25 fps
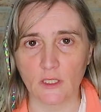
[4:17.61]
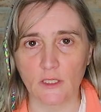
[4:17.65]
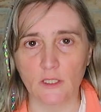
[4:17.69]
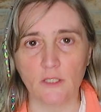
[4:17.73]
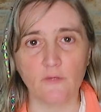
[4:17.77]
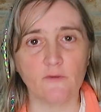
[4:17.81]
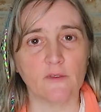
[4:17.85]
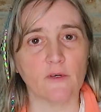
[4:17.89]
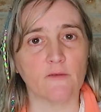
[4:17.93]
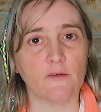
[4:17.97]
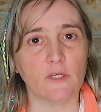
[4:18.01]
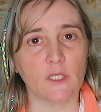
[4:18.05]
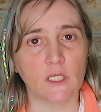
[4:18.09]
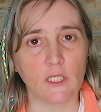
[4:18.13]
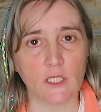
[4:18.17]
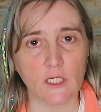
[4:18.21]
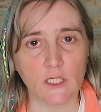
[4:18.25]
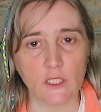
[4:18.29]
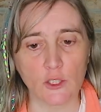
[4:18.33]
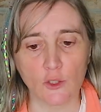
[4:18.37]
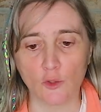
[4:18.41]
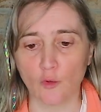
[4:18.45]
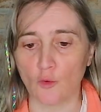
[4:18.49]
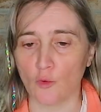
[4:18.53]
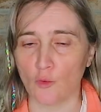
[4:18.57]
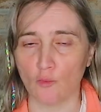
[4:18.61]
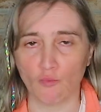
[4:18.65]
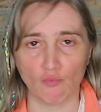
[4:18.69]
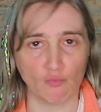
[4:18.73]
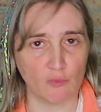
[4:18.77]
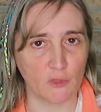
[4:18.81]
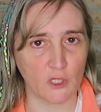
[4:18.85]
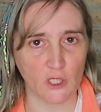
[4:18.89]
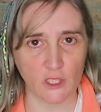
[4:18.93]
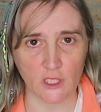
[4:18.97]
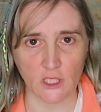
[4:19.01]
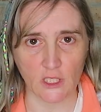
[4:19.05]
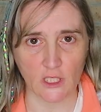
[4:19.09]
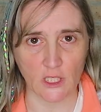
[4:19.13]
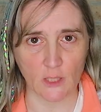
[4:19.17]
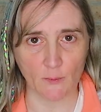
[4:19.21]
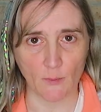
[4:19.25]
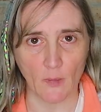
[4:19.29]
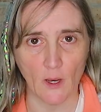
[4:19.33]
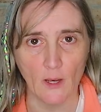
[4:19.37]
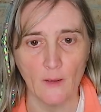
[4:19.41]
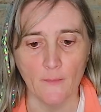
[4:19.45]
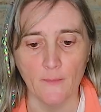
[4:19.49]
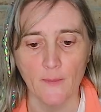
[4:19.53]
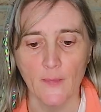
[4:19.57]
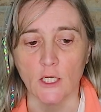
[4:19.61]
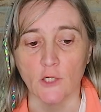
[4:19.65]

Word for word: Si vous avez des questions, n'hésitez pas.